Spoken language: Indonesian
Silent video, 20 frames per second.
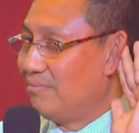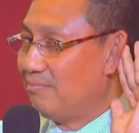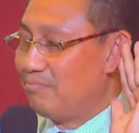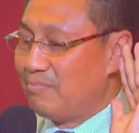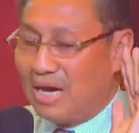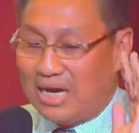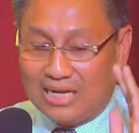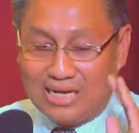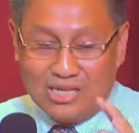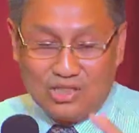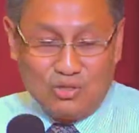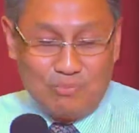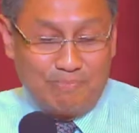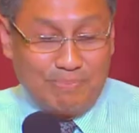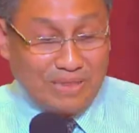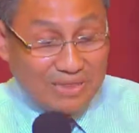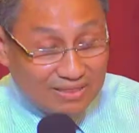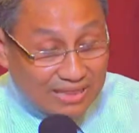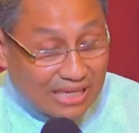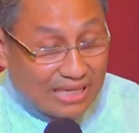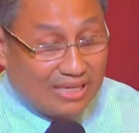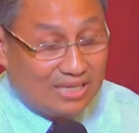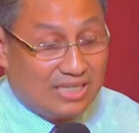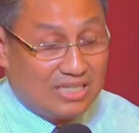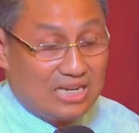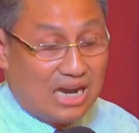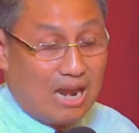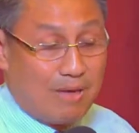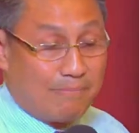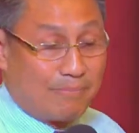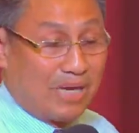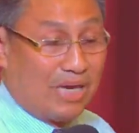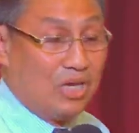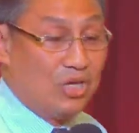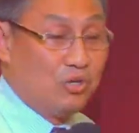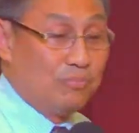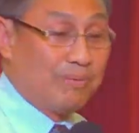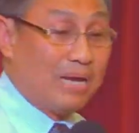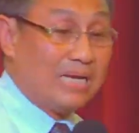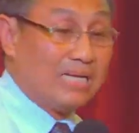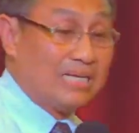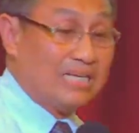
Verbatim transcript: Maka dari itu penting di dalam kehidupan